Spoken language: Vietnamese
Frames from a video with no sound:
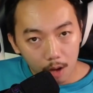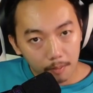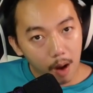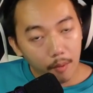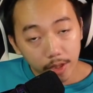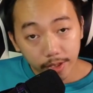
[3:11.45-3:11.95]

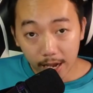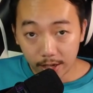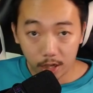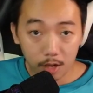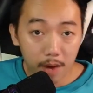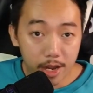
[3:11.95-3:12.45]
mà quấn xa
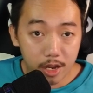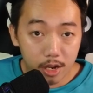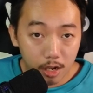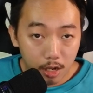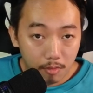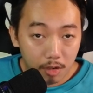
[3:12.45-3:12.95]
chỉ thứ mày
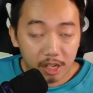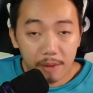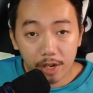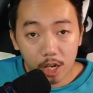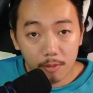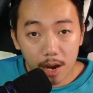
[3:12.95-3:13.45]
mình thấy
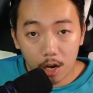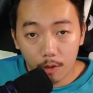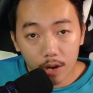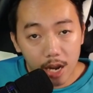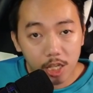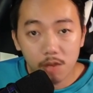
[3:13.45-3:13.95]
bây thời ban lục
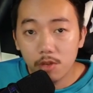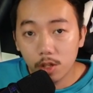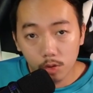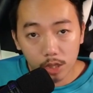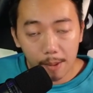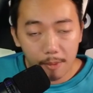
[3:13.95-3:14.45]
khách trên bị
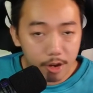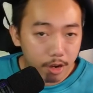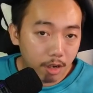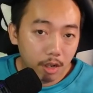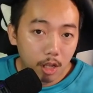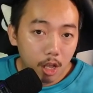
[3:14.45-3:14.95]
tù sạt bao nhiêu
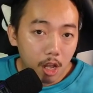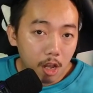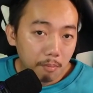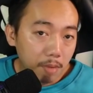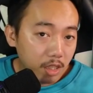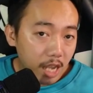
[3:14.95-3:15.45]

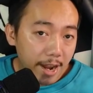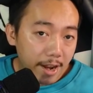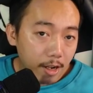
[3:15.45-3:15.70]
vấn đề